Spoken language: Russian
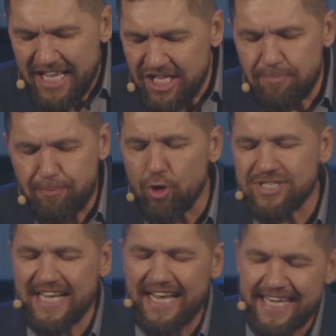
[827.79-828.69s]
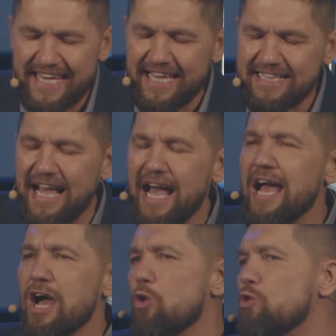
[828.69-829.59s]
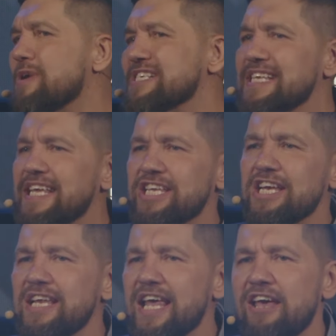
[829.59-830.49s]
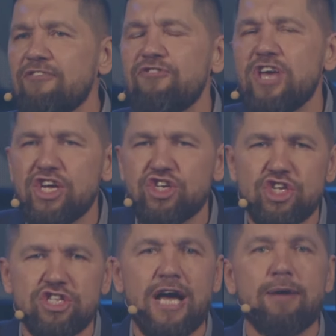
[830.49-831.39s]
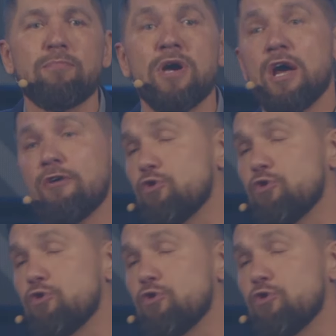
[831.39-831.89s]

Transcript: не просто какие-то умозрительные вещи там,